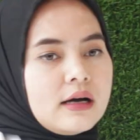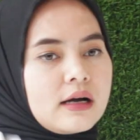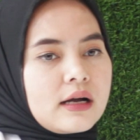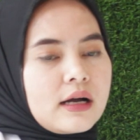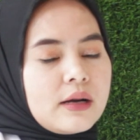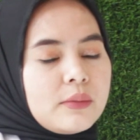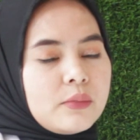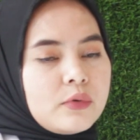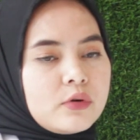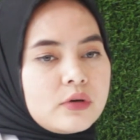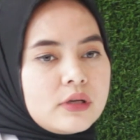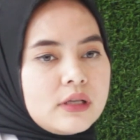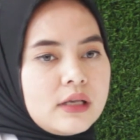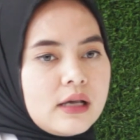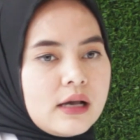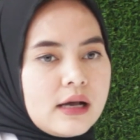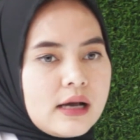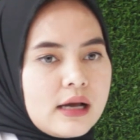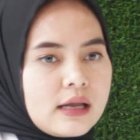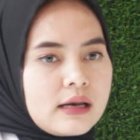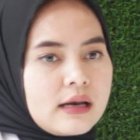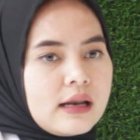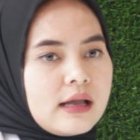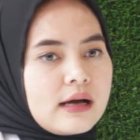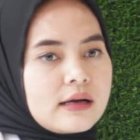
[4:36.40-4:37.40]

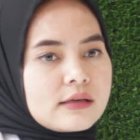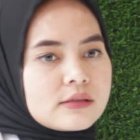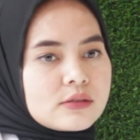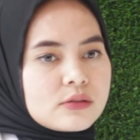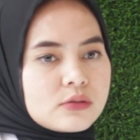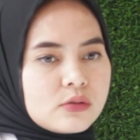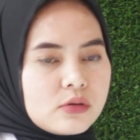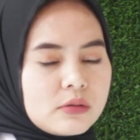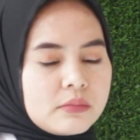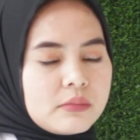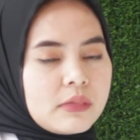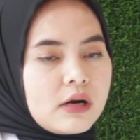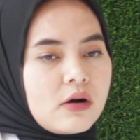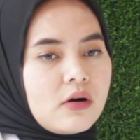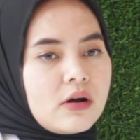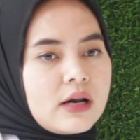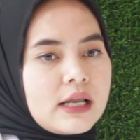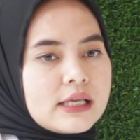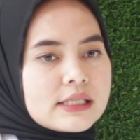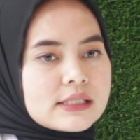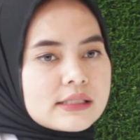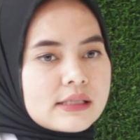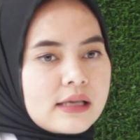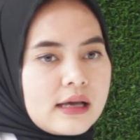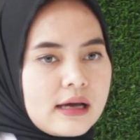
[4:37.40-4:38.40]
Kemudian langsung
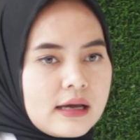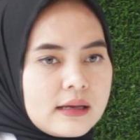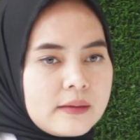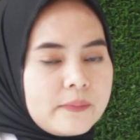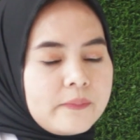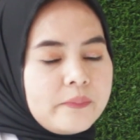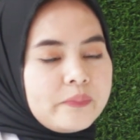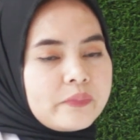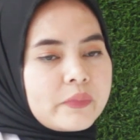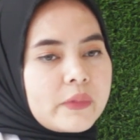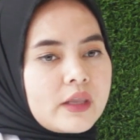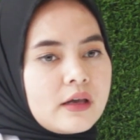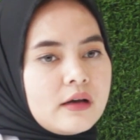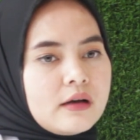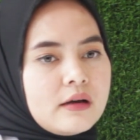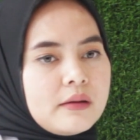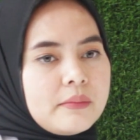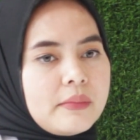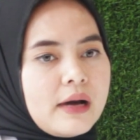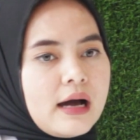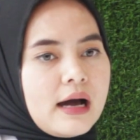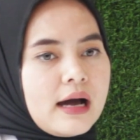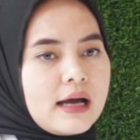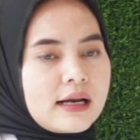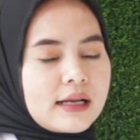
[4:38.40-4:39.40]
mengoleskan e,
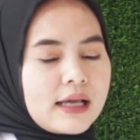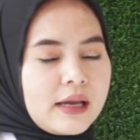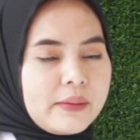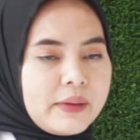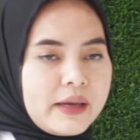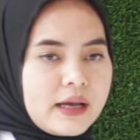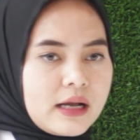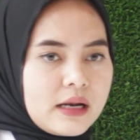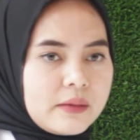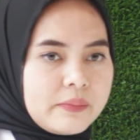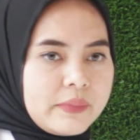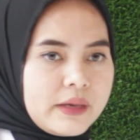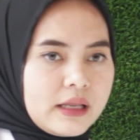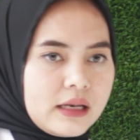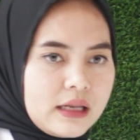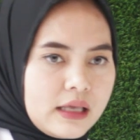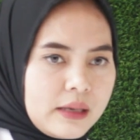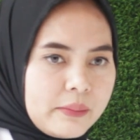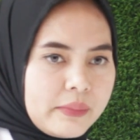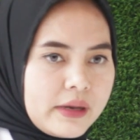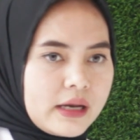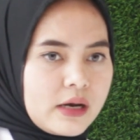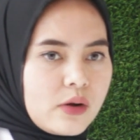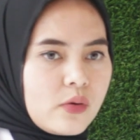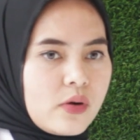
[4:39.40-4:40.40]
bahan chemical peeling
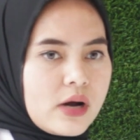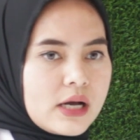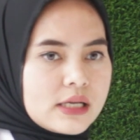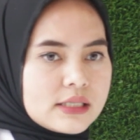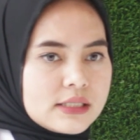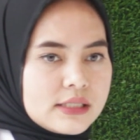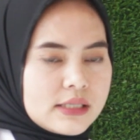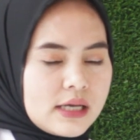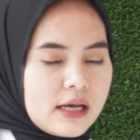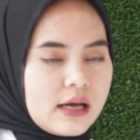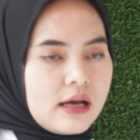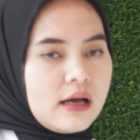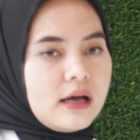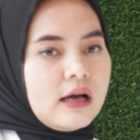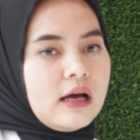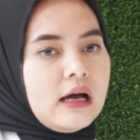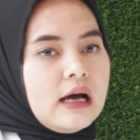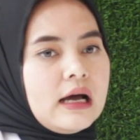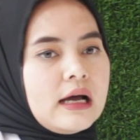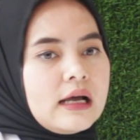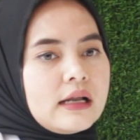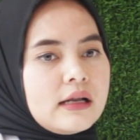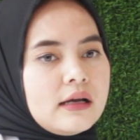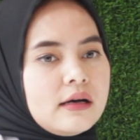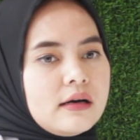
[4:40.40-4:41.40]
pada wajah
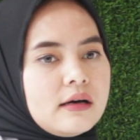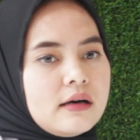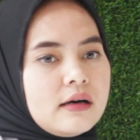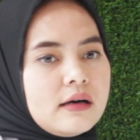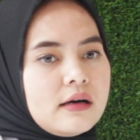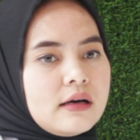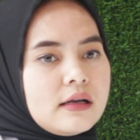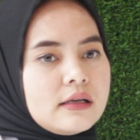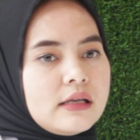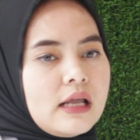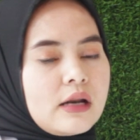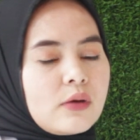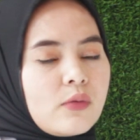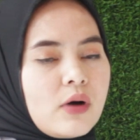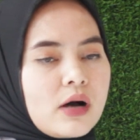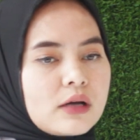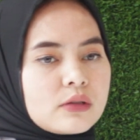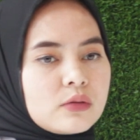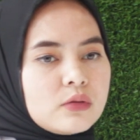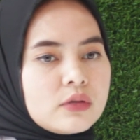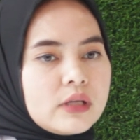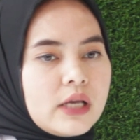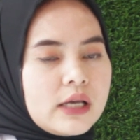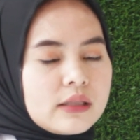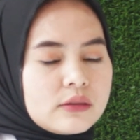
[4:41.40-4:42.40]
Eh, dan
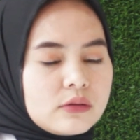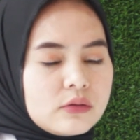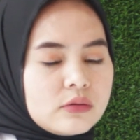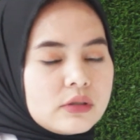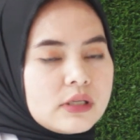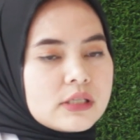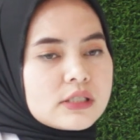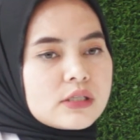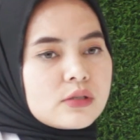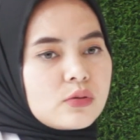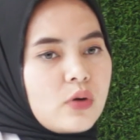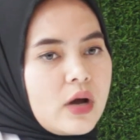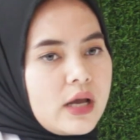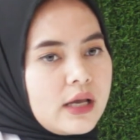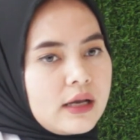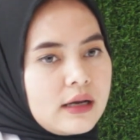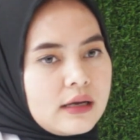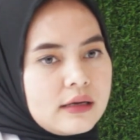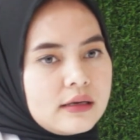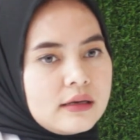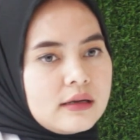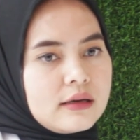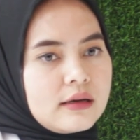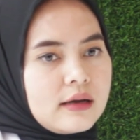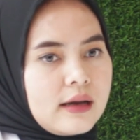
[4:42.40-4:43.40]
waktunya itu
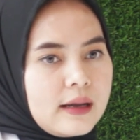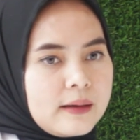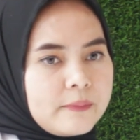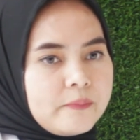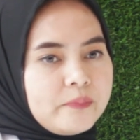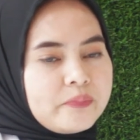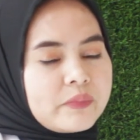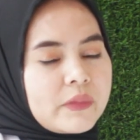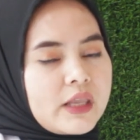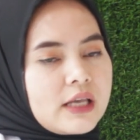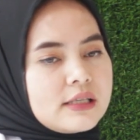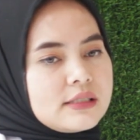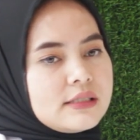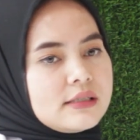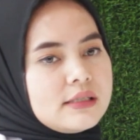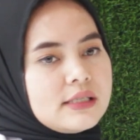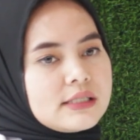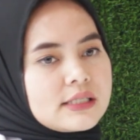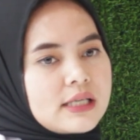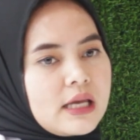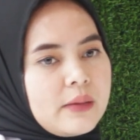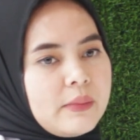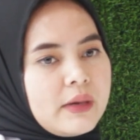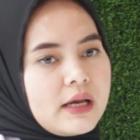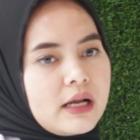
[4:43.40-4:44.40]
disesuaikan dengan jenis
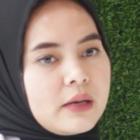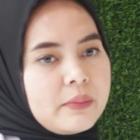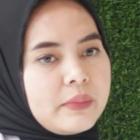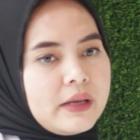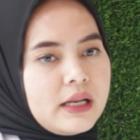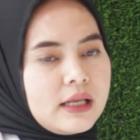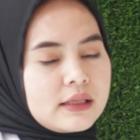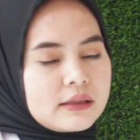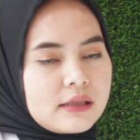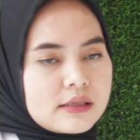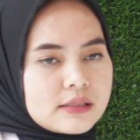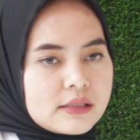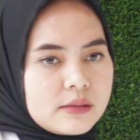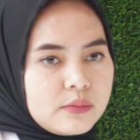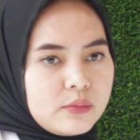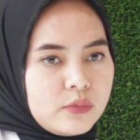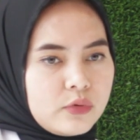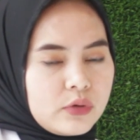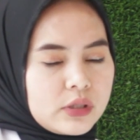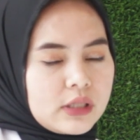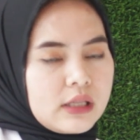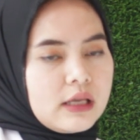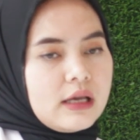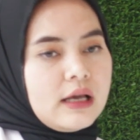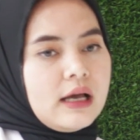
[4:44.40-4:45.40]
chemical peeling
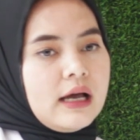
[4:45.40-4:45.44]
tersebut.